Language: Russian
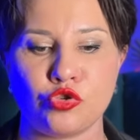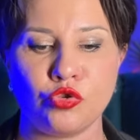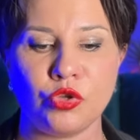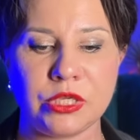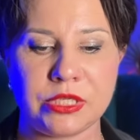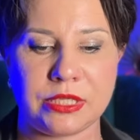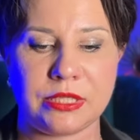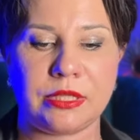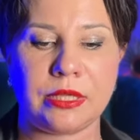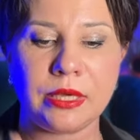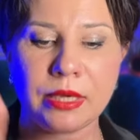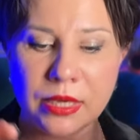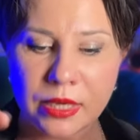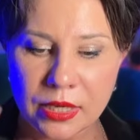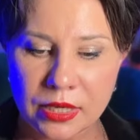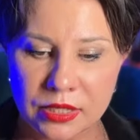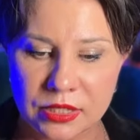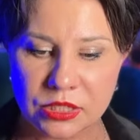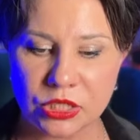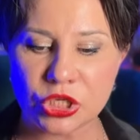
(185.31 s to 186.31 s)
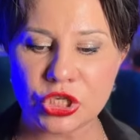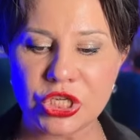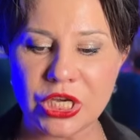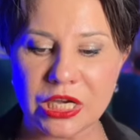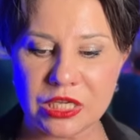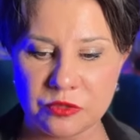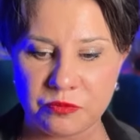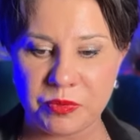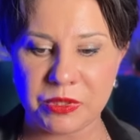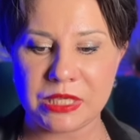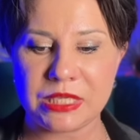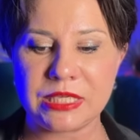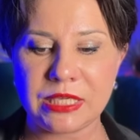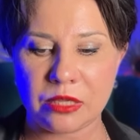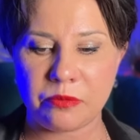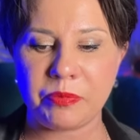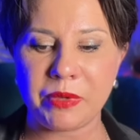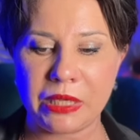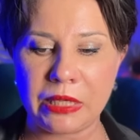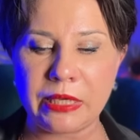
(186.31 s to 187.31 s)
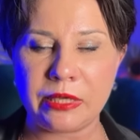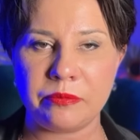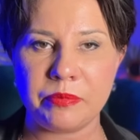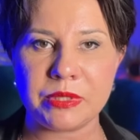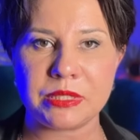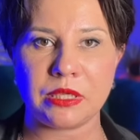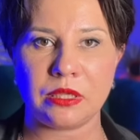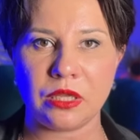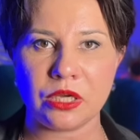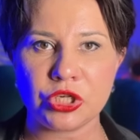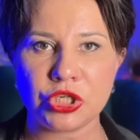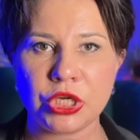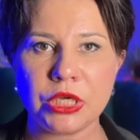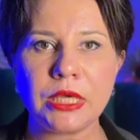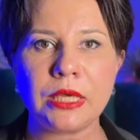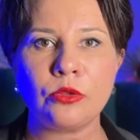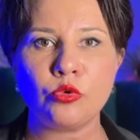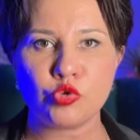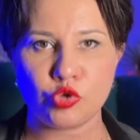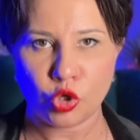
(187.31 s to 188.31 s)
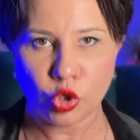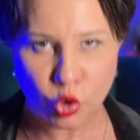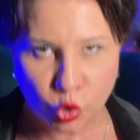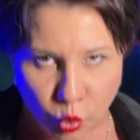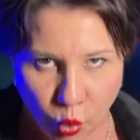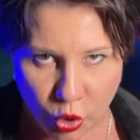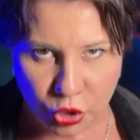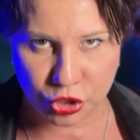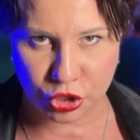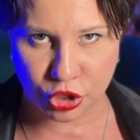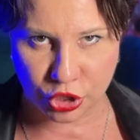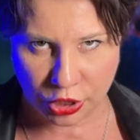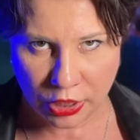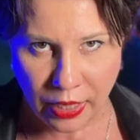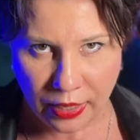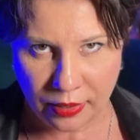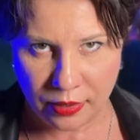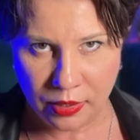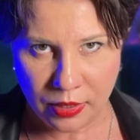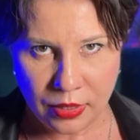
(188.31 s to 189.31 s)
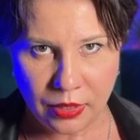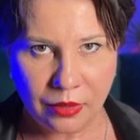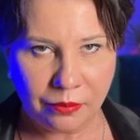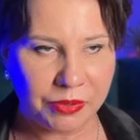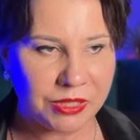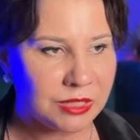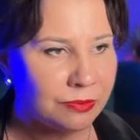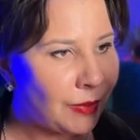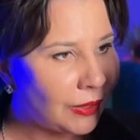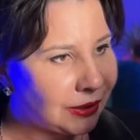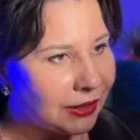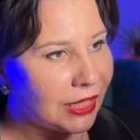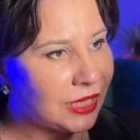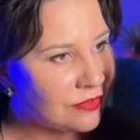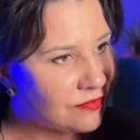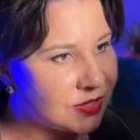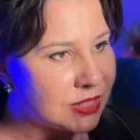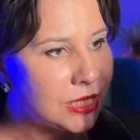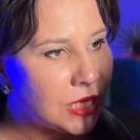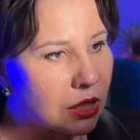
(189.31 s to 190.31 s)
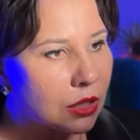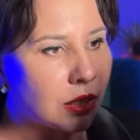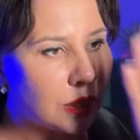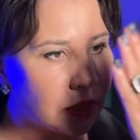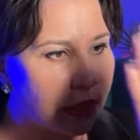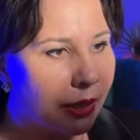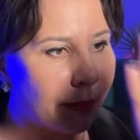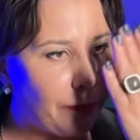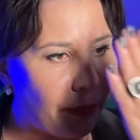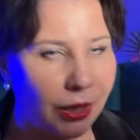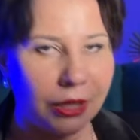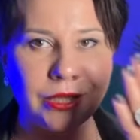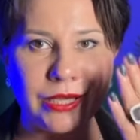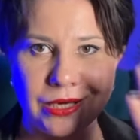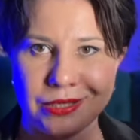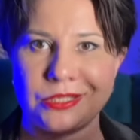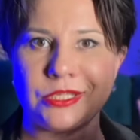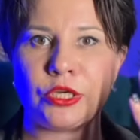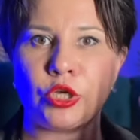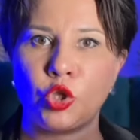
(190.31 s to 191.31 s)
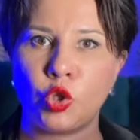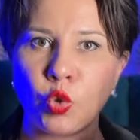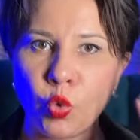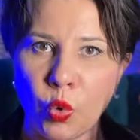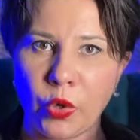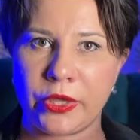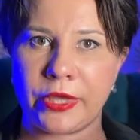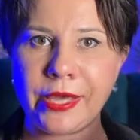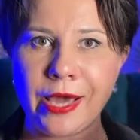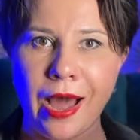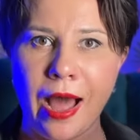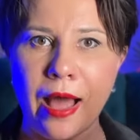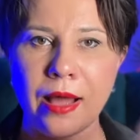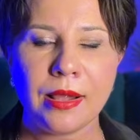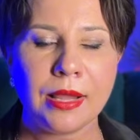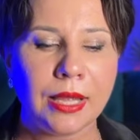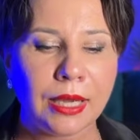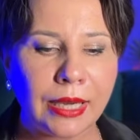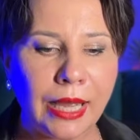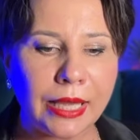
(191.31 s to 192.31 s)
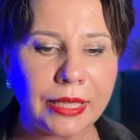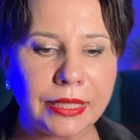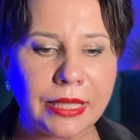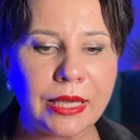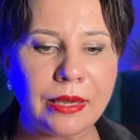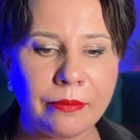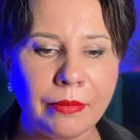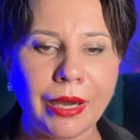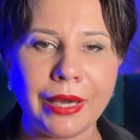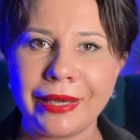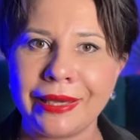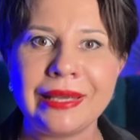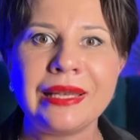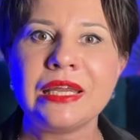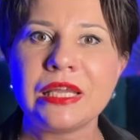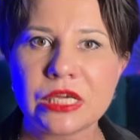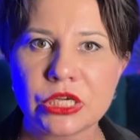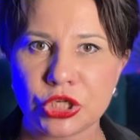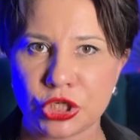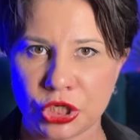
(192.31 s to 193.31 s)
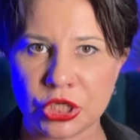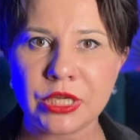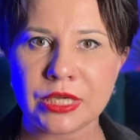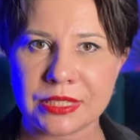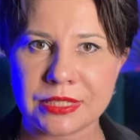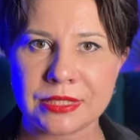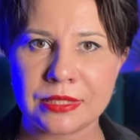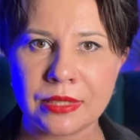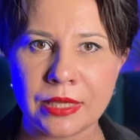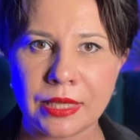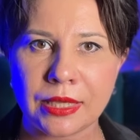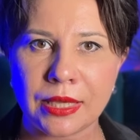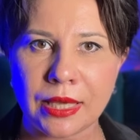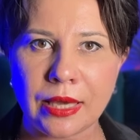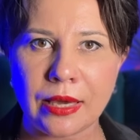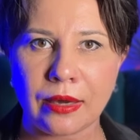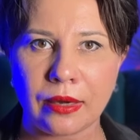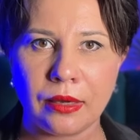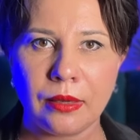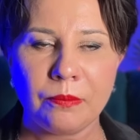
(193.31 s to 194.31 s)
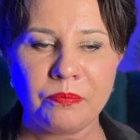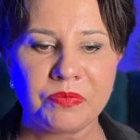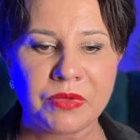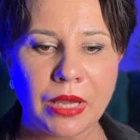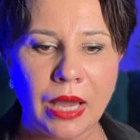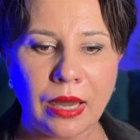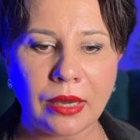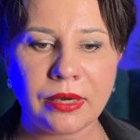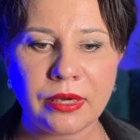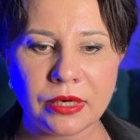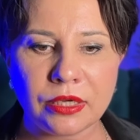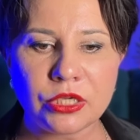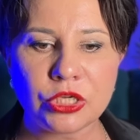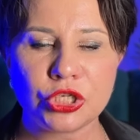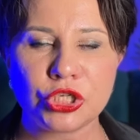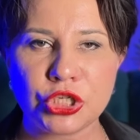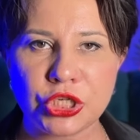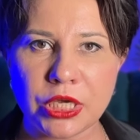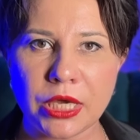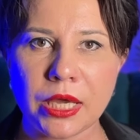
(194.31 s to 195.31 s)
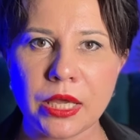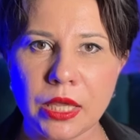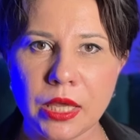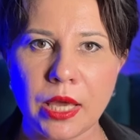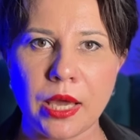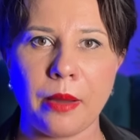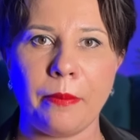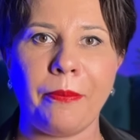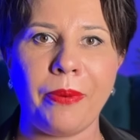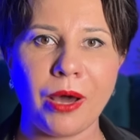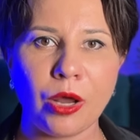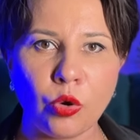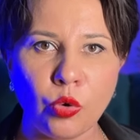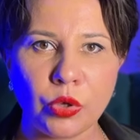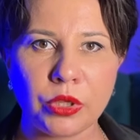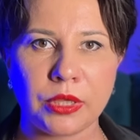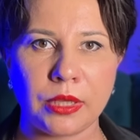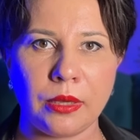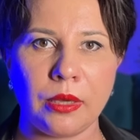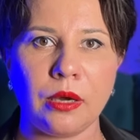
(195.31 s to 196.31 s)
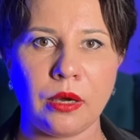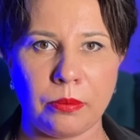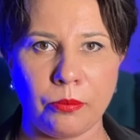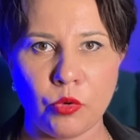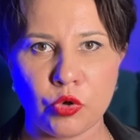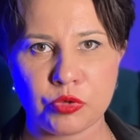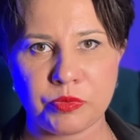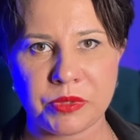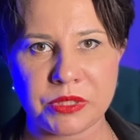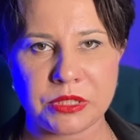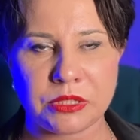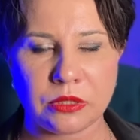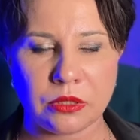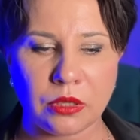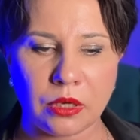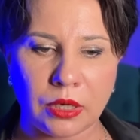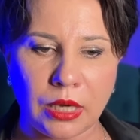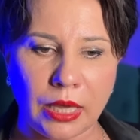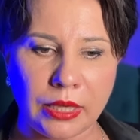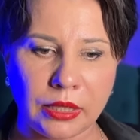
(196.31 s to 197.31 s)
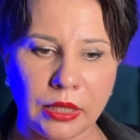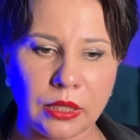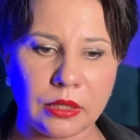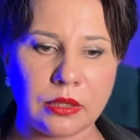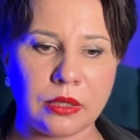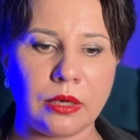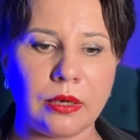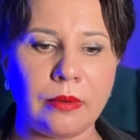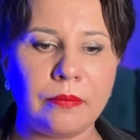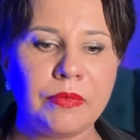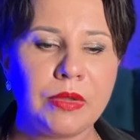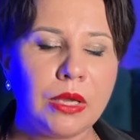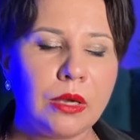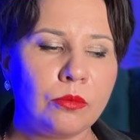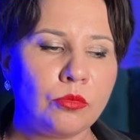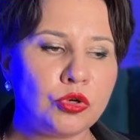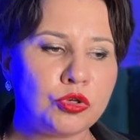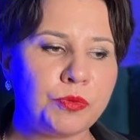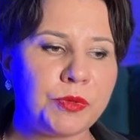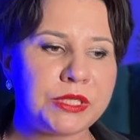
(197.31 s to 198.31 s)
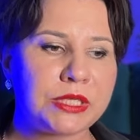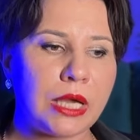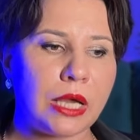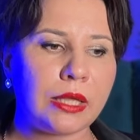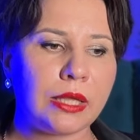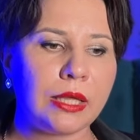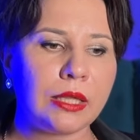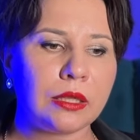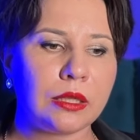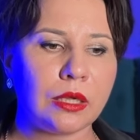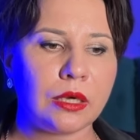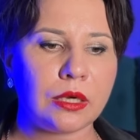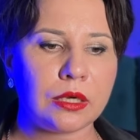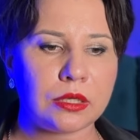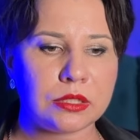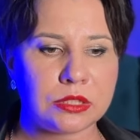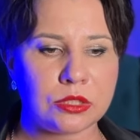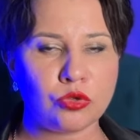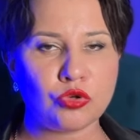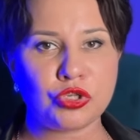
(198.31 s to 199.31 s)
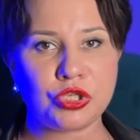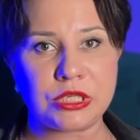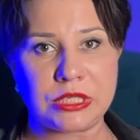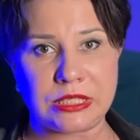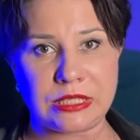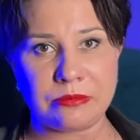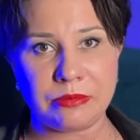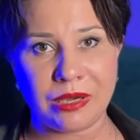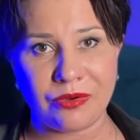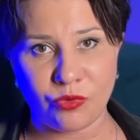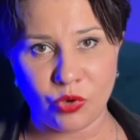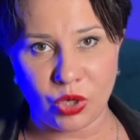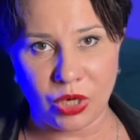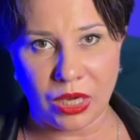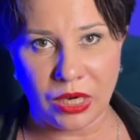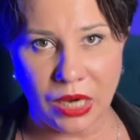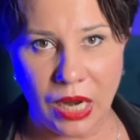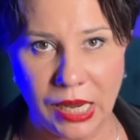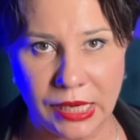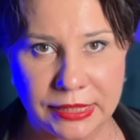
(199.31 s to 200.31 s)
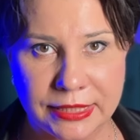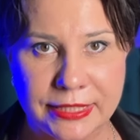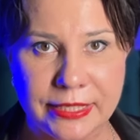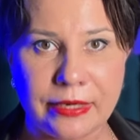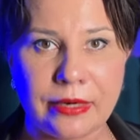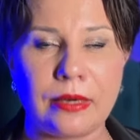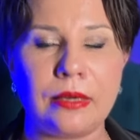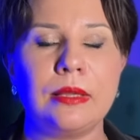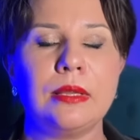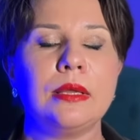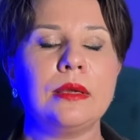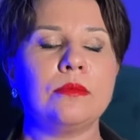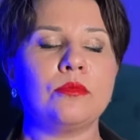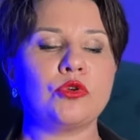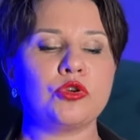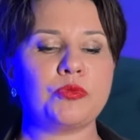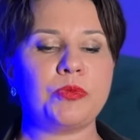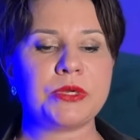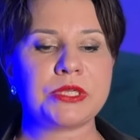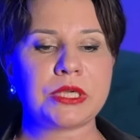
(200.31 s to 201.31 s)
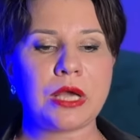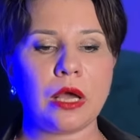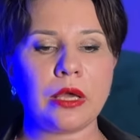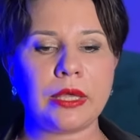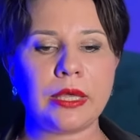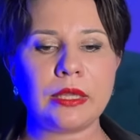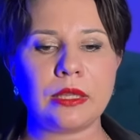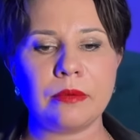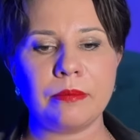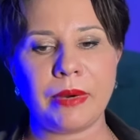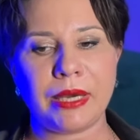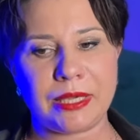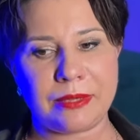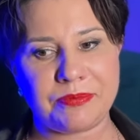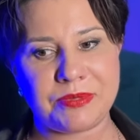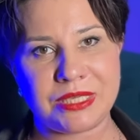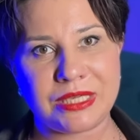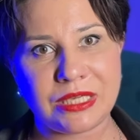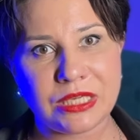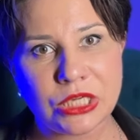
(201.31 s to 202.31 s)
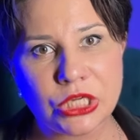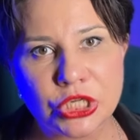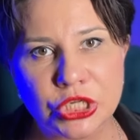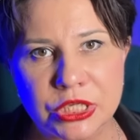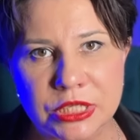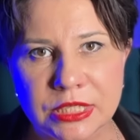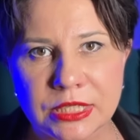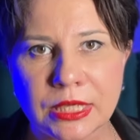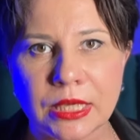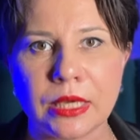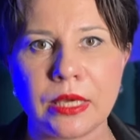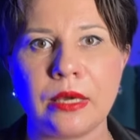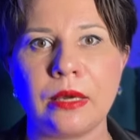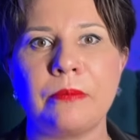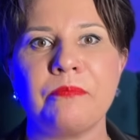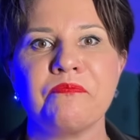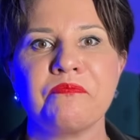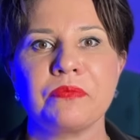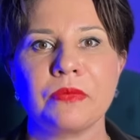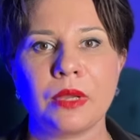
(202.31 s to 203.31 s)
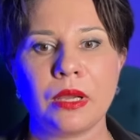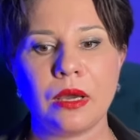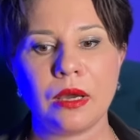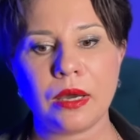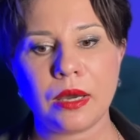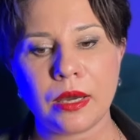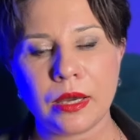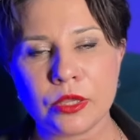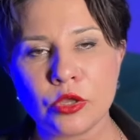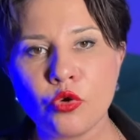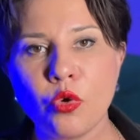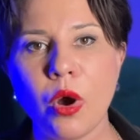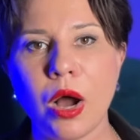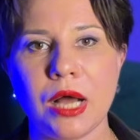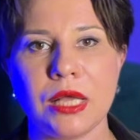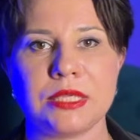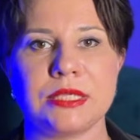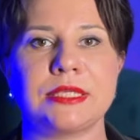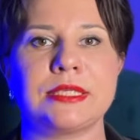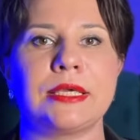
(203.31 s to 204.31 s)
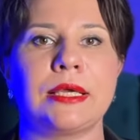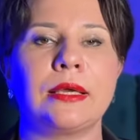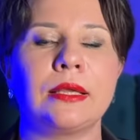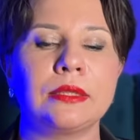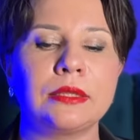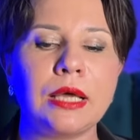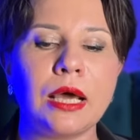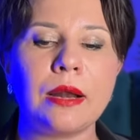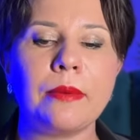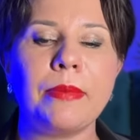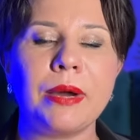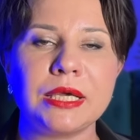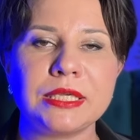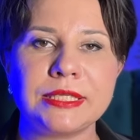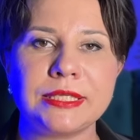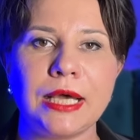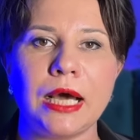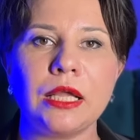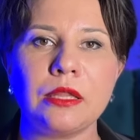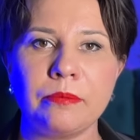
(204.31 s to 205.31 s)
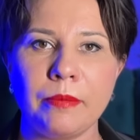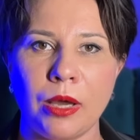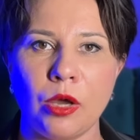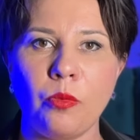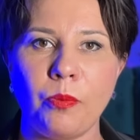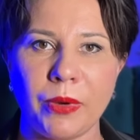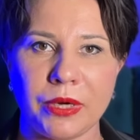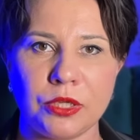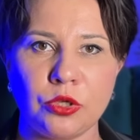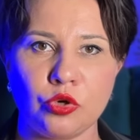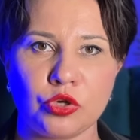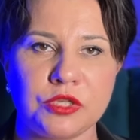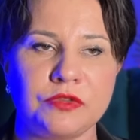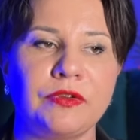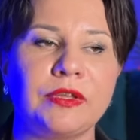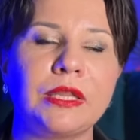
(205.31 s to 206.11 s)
Но если ты сейчас 55 лет без отношений, нужно точно посмотреть в зеркало и понять, кто я, какие мои личностные ограничения, пороки, может быть, какие-то, может быть, какие-то сложности моего характера, может быть, какие-то мои психические а, нюансы тормозят мое партнерство.